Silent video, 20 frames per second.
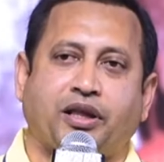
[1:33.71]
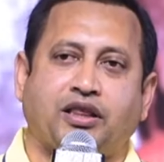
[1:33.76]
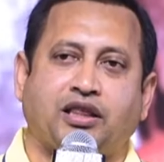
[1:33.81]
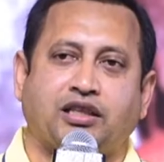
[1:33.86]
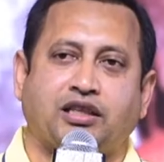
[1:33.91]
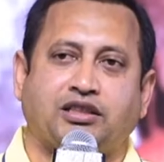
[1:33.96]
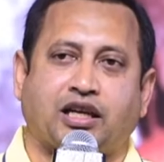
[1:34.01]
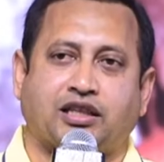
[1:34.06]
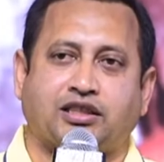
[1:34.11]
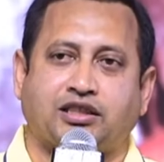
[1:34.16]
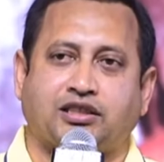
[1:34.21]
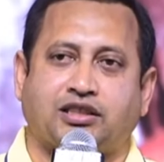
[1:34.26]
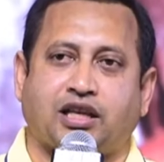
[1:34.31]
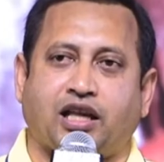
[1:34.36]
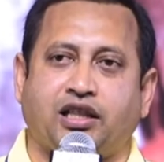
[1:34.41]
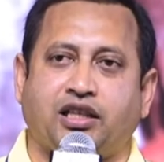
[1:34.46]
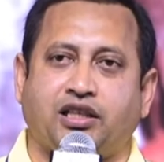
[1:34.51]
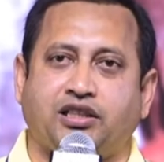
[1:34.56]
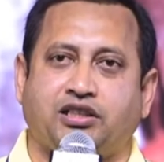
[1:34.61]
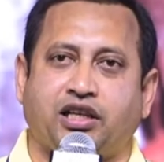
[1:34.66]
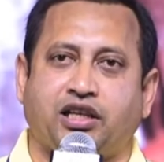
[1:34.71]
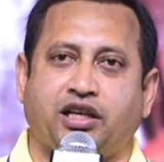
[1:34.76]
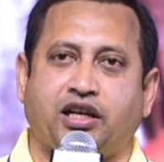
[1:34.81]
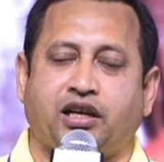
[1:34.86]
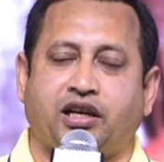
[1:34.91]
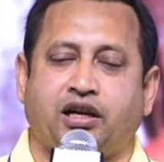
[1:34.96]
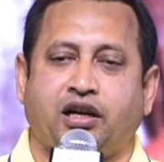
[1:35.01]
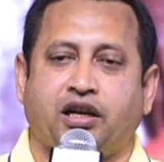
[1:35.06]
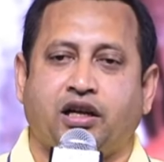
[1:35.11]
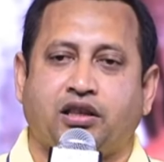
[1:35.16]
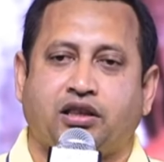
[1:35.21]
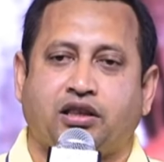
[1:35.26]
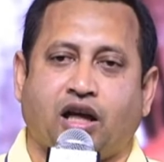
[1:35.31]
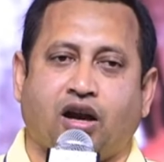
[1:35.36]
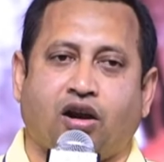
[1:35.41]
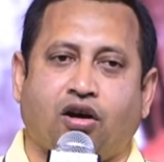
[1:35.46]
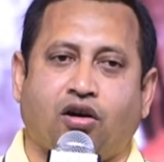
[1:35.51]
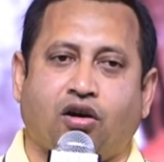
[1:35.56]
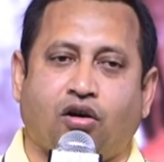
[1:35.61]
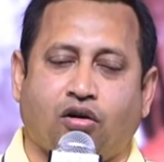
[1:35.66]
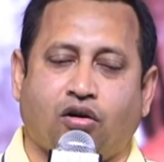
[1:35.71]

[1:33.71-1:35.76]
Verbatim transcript: పెద్ద సక్సెస్ సాధించి తను